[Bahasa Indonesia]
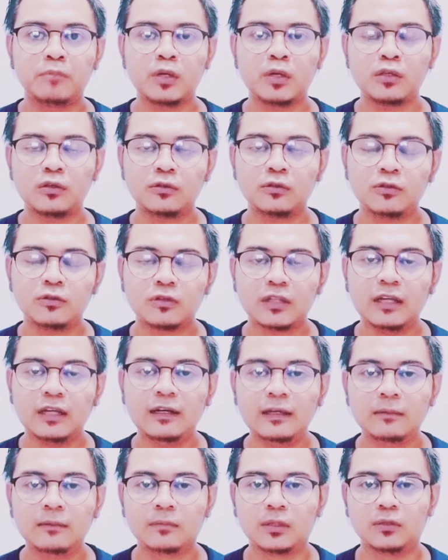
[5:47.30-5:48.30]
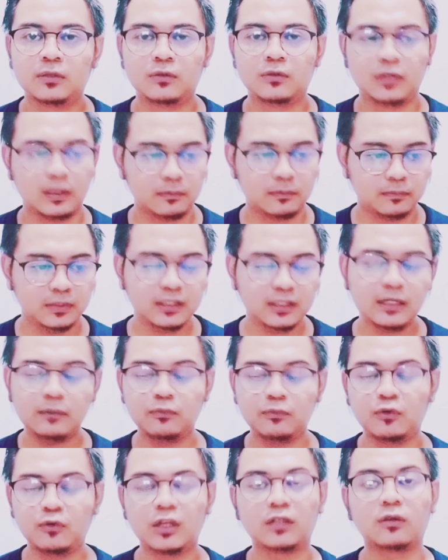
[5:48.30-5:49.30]
bercocok tanam gitu ya
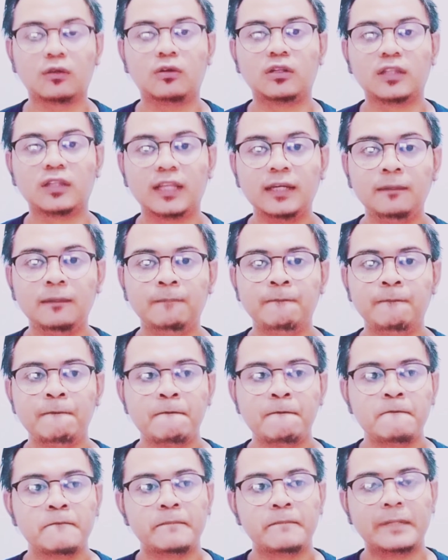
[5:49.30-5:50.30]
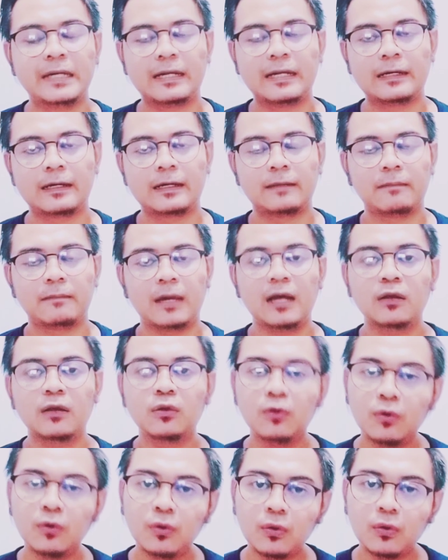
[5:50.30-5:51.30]
bisa buat konten menanam
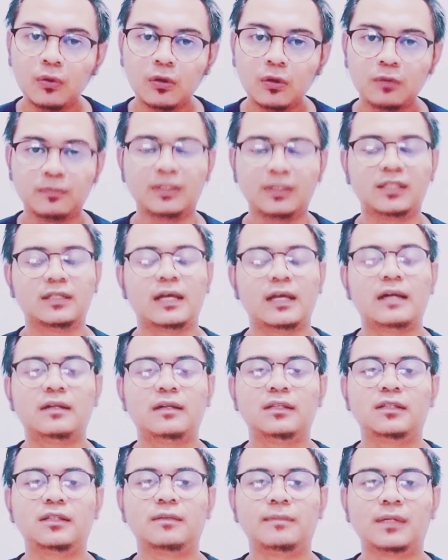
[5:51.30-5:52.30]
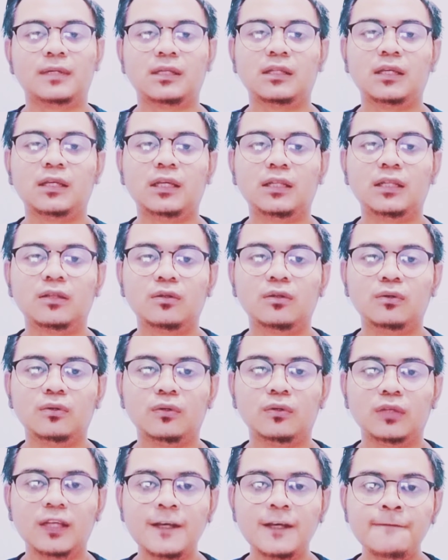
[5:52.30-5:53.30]
anggur misal seperti itu
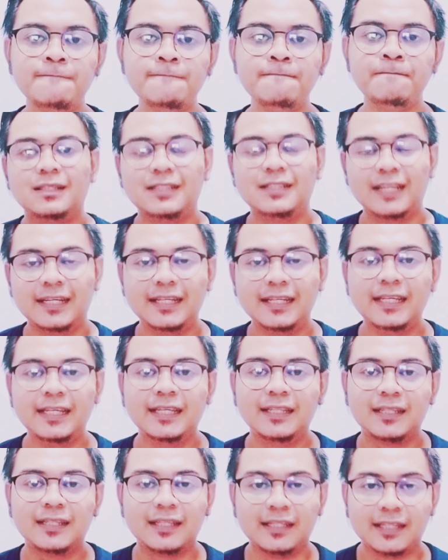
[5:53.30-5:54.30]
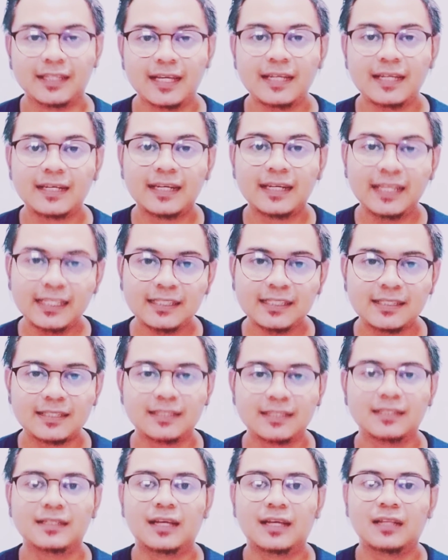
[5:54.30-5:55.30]
ya jadi intinya
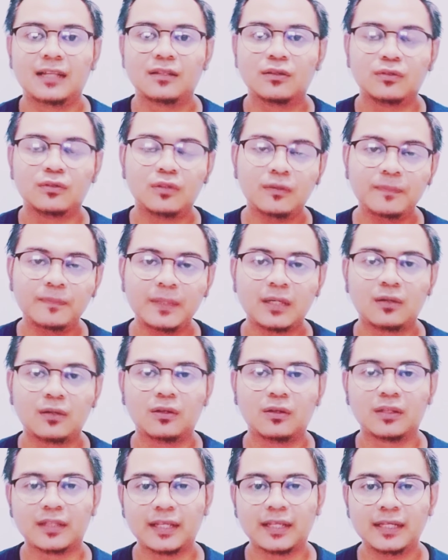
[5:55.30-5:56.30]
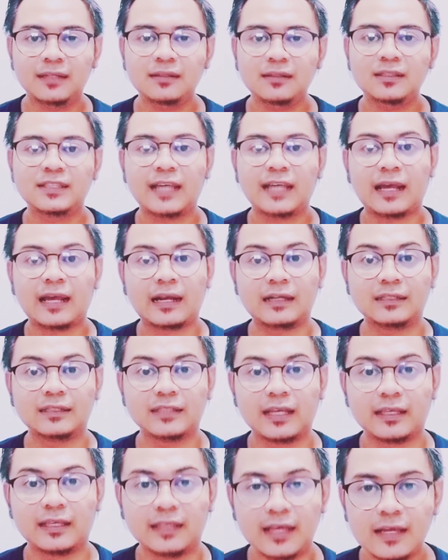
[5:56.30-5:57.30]
niche atau topik konten saran
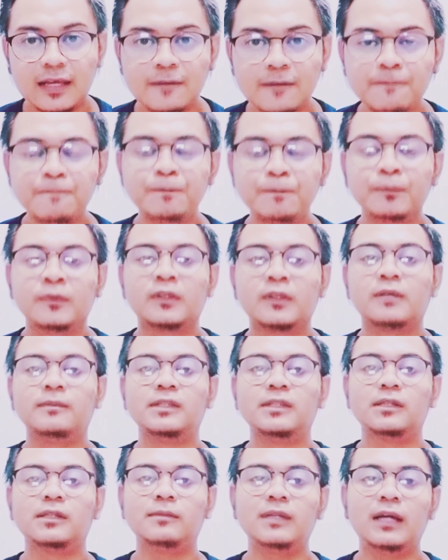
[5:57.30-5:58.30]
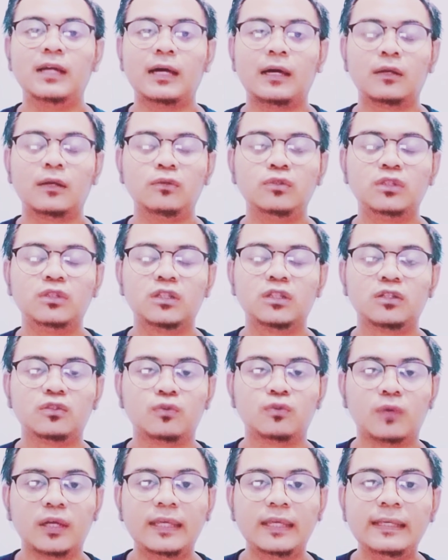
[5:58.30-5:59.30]
saya teman-teman harus
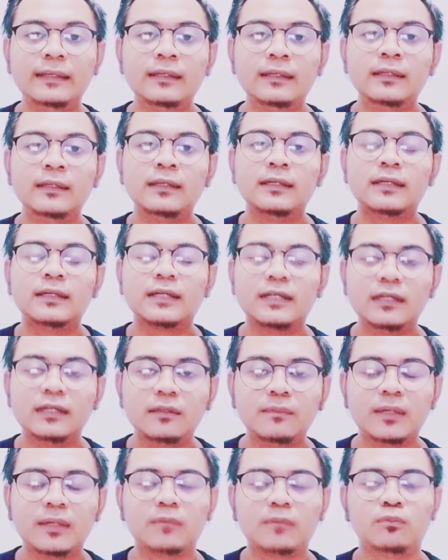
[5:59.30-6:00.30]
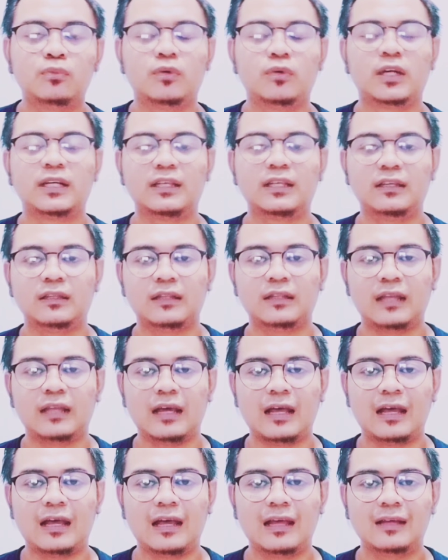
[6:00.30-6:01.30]
sesuai kemampuan
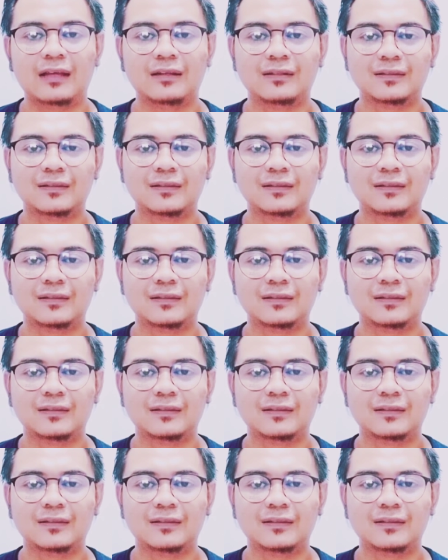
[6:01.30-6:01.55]
kita